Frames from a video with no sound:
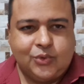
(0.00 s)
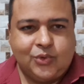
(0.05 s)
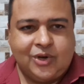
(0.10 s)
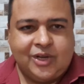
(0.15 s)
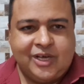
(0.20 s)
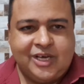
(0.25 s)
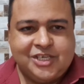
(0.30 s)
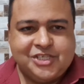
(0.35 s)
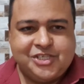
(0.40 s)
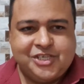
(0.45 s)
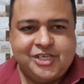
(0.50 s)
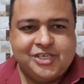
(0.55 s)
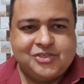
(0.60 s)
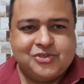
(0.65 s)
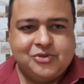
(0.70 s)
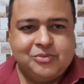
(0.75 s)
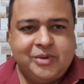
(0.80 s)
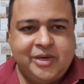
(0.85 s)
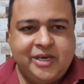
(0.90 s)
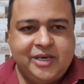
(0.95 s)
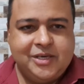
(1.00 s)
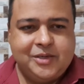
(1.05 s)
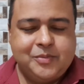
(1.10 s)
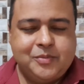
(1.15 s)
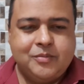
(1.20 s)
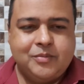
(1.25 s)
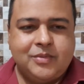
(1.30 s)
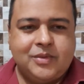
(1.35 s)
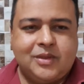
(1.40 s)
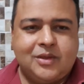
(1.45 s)
Olá, gente, tudo
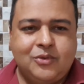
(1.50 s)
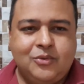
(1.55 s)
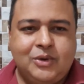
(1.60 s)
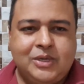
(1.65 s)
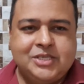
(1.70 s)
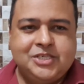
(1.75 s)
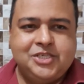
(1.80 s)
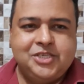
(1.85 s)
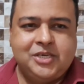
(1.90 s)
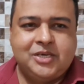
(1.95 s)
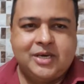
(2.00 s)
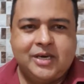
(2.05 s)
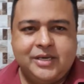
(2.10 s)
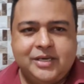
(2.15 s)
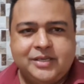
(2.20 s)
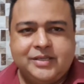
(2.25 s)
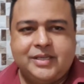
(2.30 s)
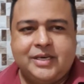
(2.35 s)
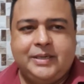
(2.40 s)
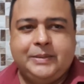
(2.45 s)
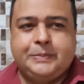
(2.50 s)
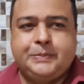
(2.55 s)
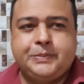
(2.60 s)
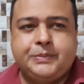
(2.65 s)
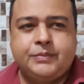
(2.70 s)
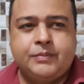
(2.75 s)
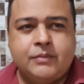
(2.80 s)
bem? Uma dica aí, tá?